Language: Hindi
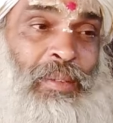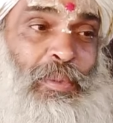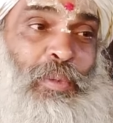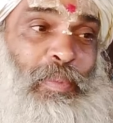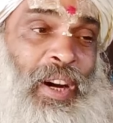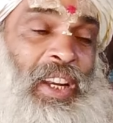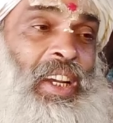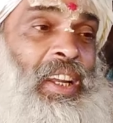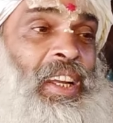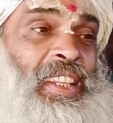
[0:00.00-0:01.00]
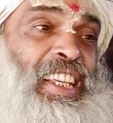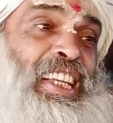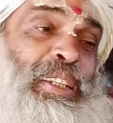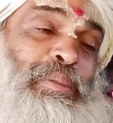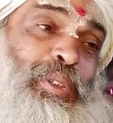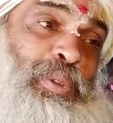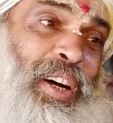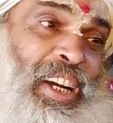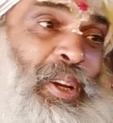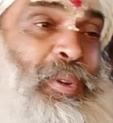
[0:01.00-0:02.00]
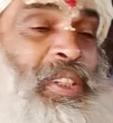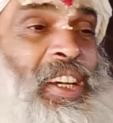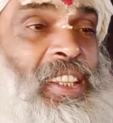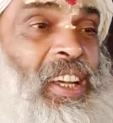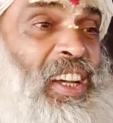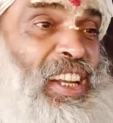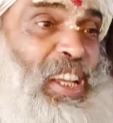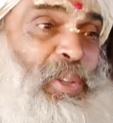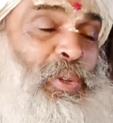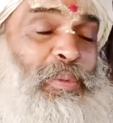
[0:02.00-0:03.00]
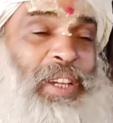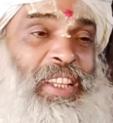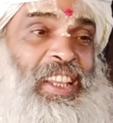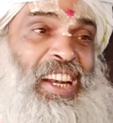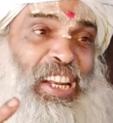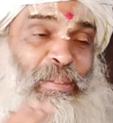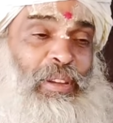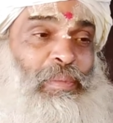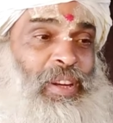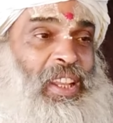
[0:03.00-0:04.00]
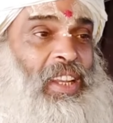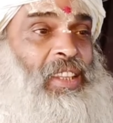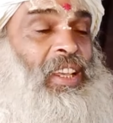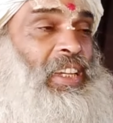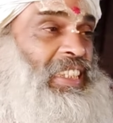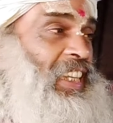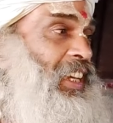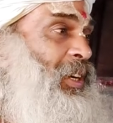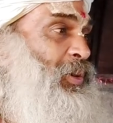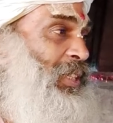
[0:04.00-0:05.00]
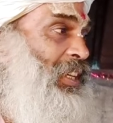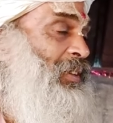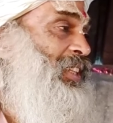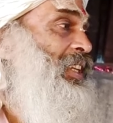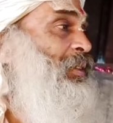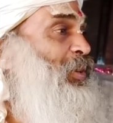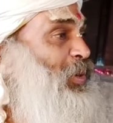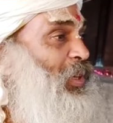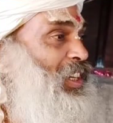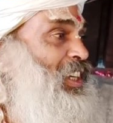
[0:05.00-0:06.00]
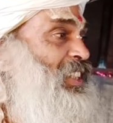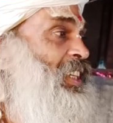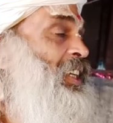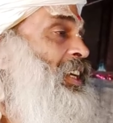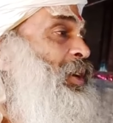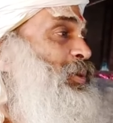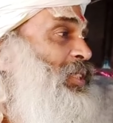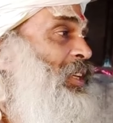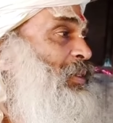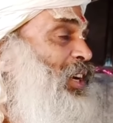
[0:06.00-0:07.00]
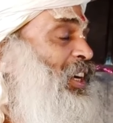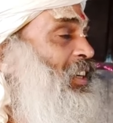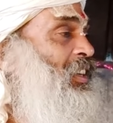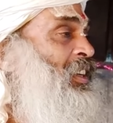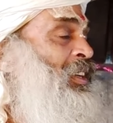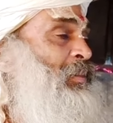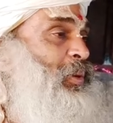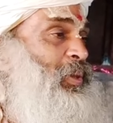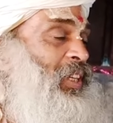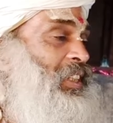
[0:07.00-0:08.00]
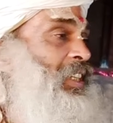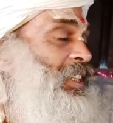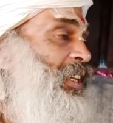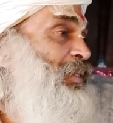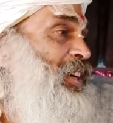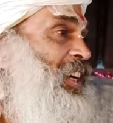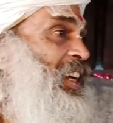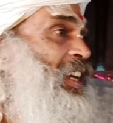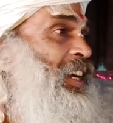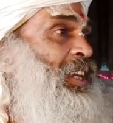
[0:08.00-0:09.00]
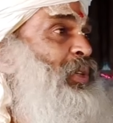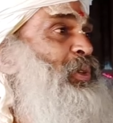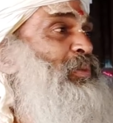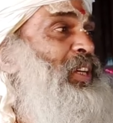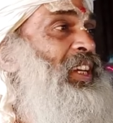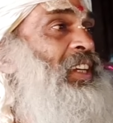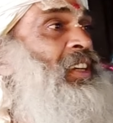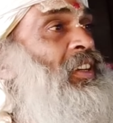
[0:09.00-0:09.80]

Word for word: वो पार कराते हैं जब जीव आगे को जाता है नहीं तो बेहतरनी में पड़ा रहता है इसलिए गौ सेवा सभी को करना चाहिए गौ सेवा बहुत अच्छी सेवा है कलयुग में